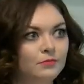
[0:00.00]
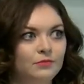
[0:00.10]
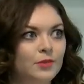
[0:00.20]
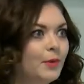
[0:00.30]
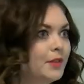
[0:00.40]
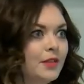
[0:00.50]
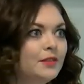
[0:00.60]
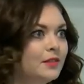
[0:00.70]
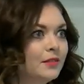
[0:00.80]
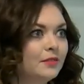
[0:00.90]

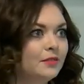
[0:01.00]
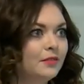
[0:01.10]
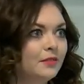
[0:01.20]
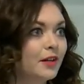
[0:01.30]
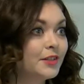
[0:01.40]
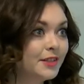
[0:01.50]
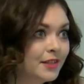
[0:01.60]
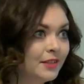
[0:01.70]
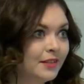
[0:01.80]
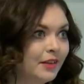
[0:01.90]
смотреть э,
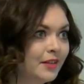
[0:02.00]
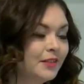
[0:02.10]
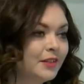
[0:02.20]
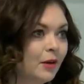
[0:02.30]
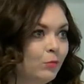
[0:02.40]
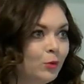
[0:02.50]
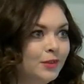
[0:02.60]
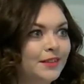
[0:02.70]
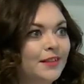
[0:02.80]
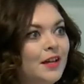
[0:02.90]
картины, какие-то
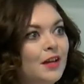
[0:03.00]
работы.